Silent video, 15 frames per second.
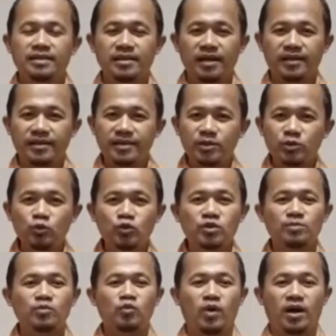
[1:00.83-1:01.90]
dan itu
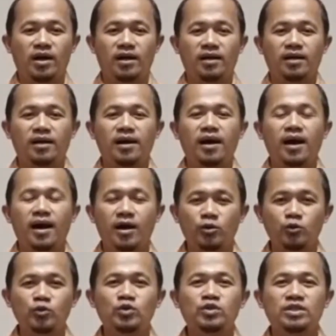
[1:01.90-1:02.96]
semua
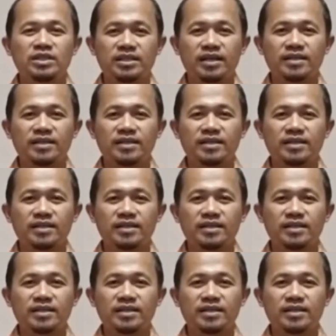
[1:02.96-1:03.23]
harus